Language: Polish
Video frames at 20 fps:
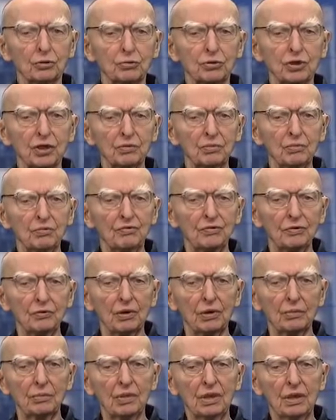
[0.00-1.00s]
o których
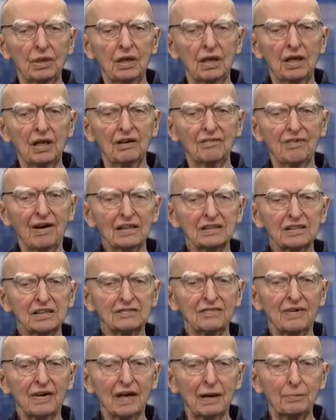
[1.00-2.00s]
mówiłem
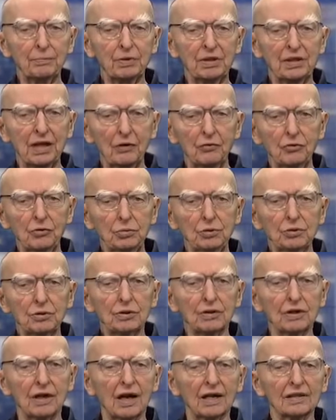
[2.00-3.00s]
lewactwa, kapitału i
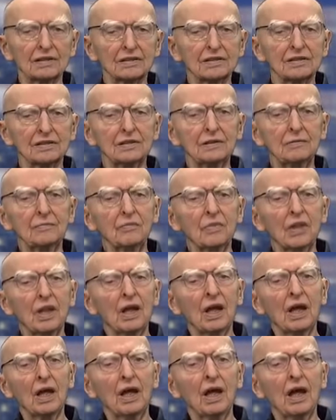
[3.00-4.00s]
biurokracji.
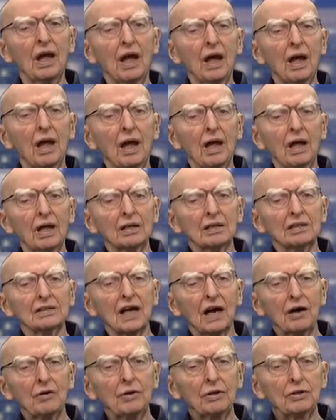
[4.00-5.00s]

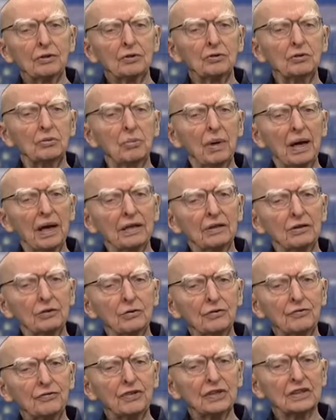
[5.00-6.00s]
Cały ton
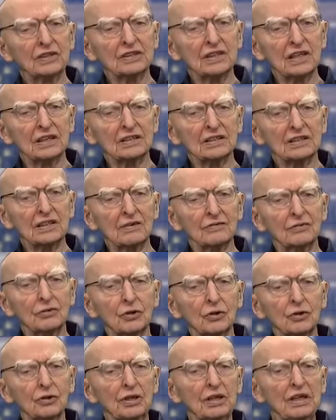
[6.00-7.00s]
mediów jest
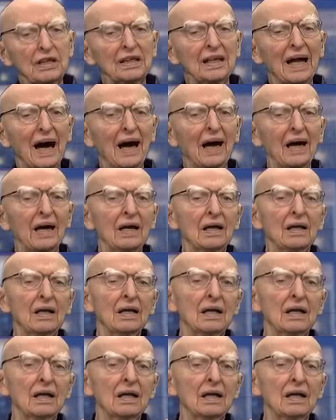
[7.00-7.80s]
nastawiony na